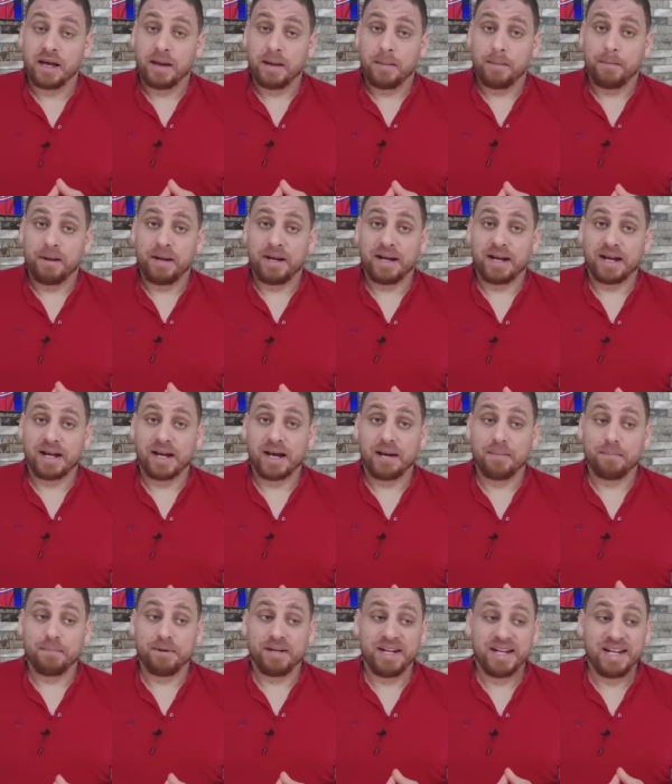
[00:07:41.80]

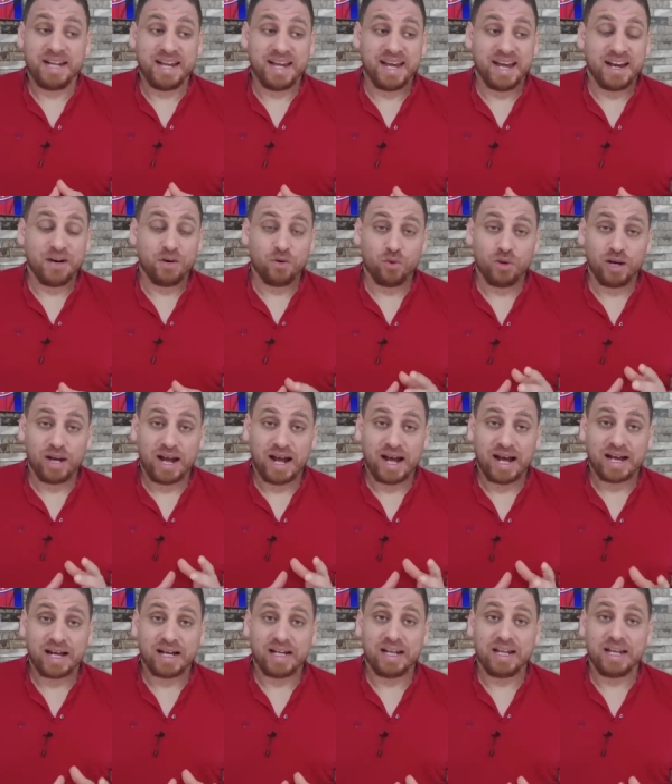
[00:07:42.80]
باللقب لانه
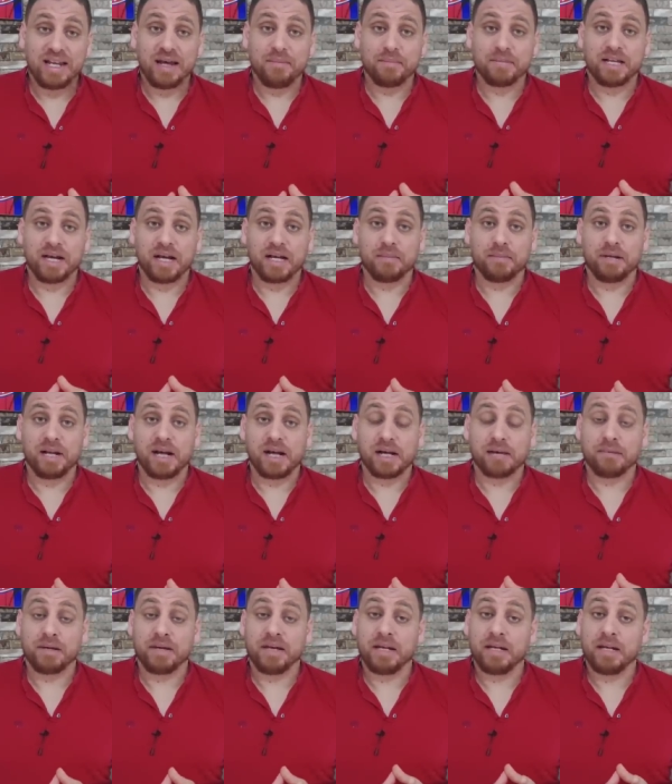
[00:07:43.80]
العقليه نتاع
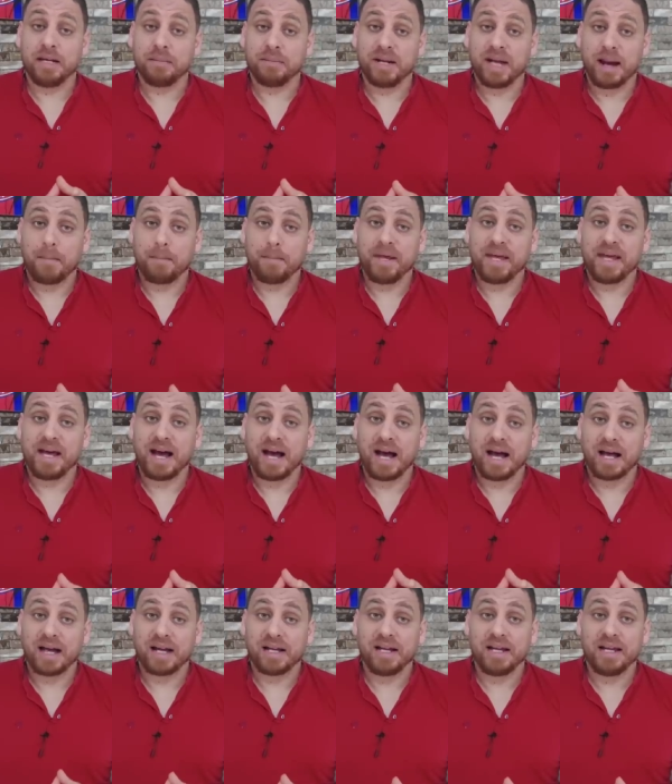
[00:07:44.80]
الملاعبيه
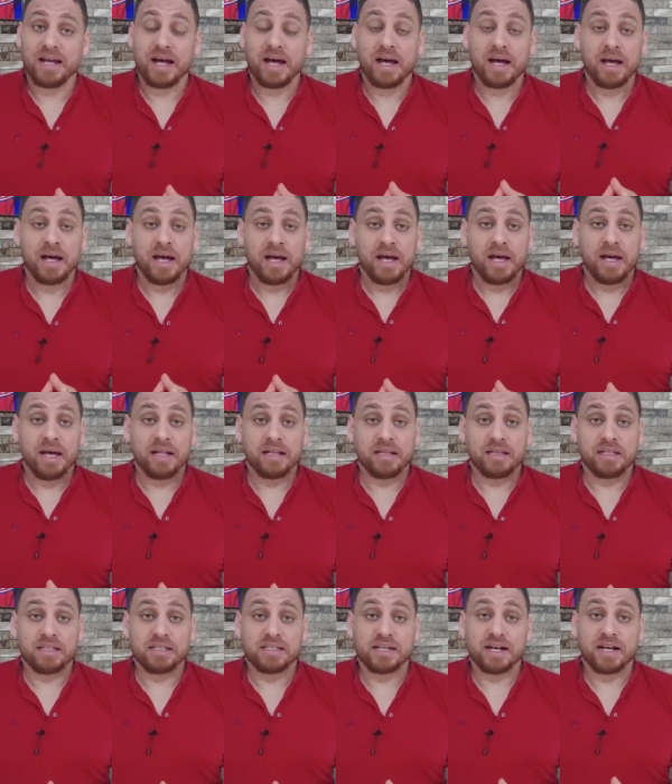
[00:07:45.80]
عقليه
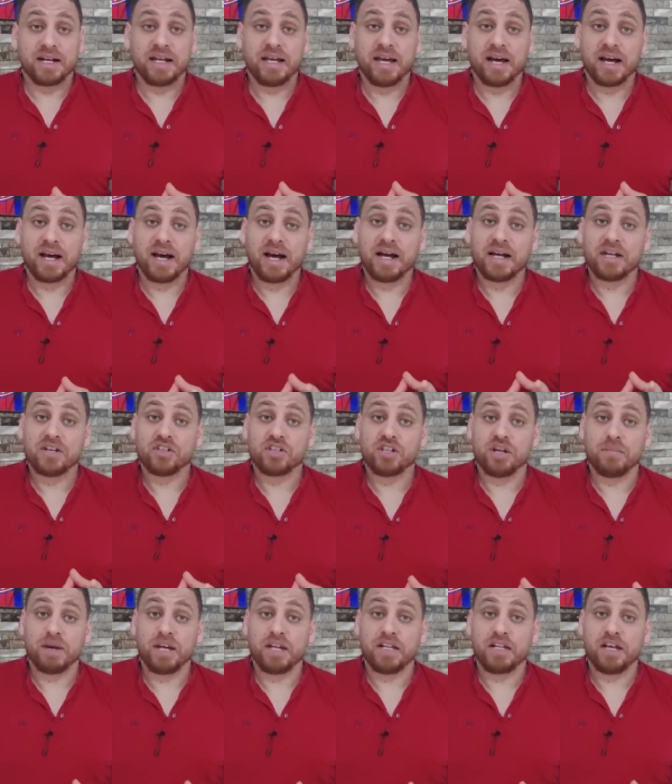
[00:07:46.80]
انتصاريه خارج
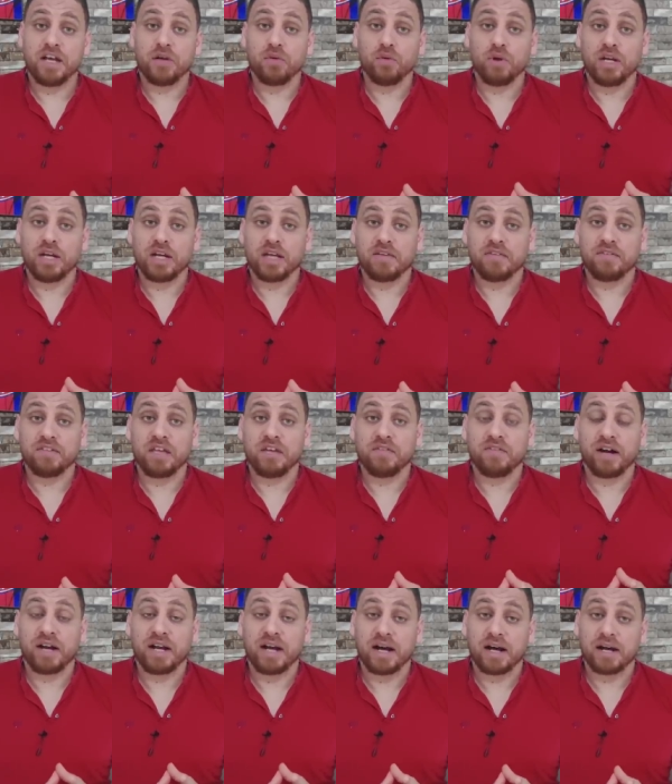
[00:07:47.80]
الميدان ولا كيف
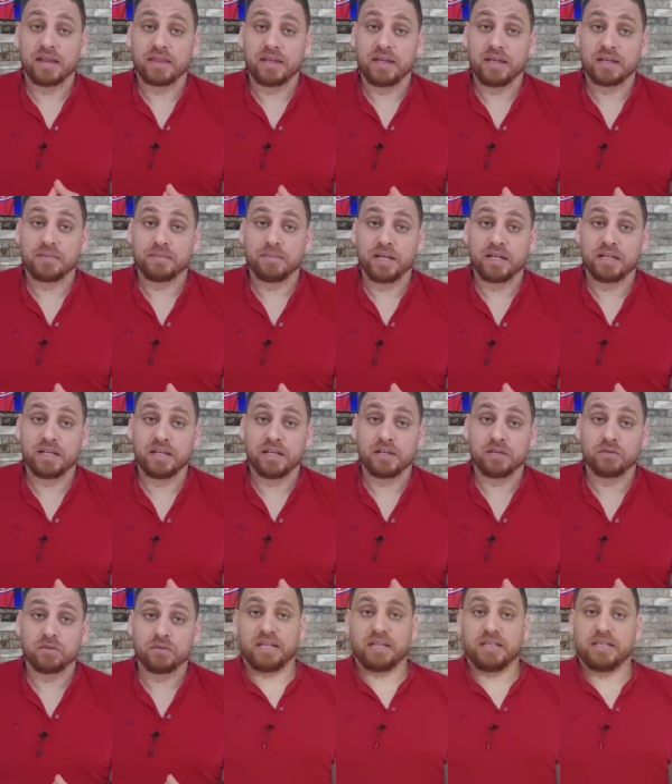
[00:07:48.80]
كيف على ارضيه
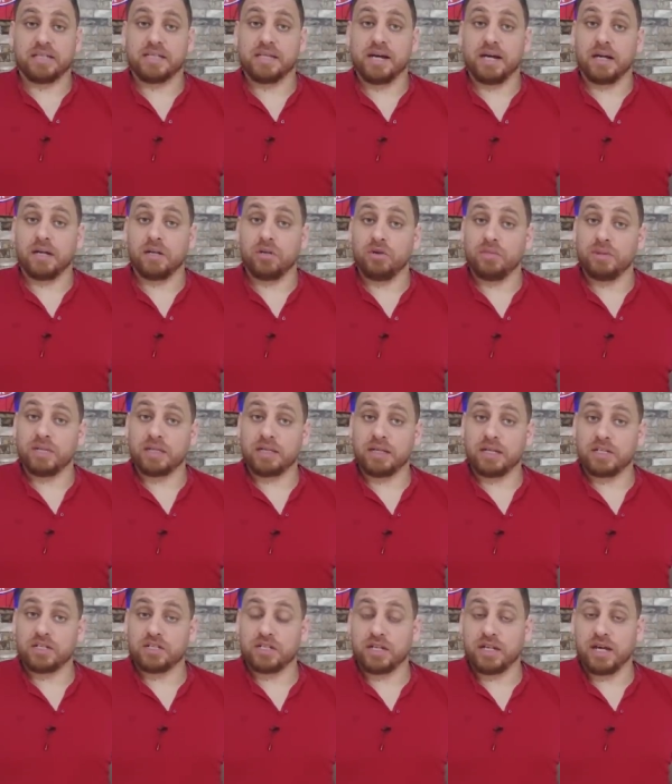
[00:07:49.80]
ميدانه انتصار اليوم
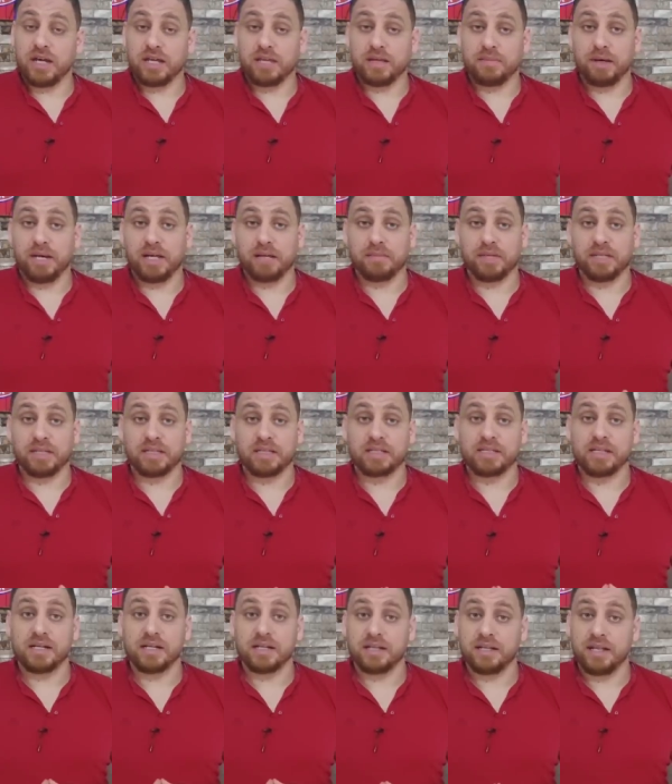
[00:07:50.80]
الترجي الرياضي بعد ما
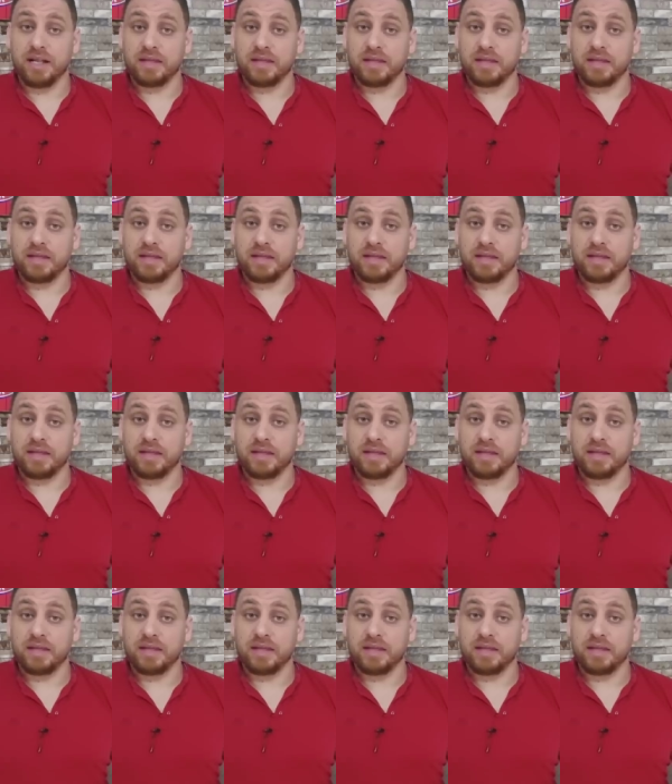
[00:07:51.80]
انتصر